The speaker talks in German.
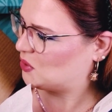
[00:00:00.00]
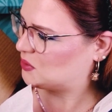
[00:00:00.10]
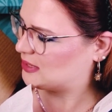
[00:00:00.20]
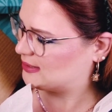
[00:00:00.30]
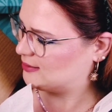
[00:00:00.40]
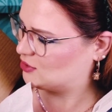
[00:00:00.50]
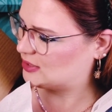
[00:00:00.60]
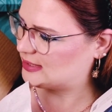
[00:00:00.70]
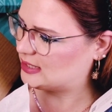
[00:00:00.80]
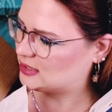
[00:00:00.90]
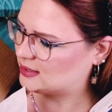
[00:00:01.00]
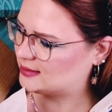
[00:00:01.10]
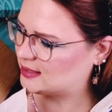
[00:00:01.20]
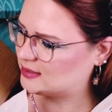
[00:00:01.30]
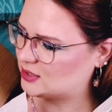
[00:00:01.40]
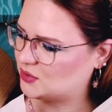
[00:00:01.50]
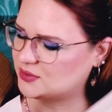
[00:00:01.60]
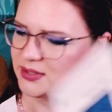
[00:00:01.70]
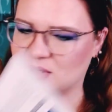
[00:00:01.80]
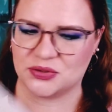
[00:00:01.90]
Und das sieht auch sehr interessant
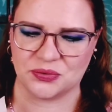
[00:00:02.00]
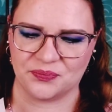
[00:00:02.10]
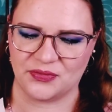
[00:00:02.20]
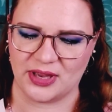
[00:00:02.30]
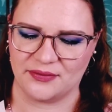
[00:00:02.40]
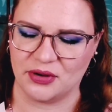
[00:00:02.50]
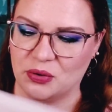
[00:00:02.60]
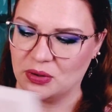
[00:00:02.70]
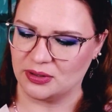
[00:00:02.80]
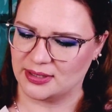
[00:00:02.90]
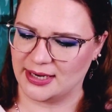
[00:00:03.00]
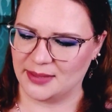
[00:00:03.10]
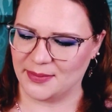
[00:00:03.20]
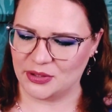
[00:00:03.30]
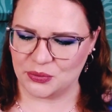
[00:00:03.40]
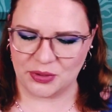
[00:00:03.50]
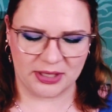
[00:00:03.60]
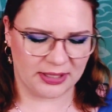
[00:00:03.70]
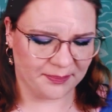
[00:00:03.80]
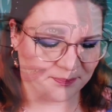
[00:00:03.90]
aus. Also ja, wir gucken gleich mal
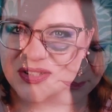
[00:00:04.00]
durch.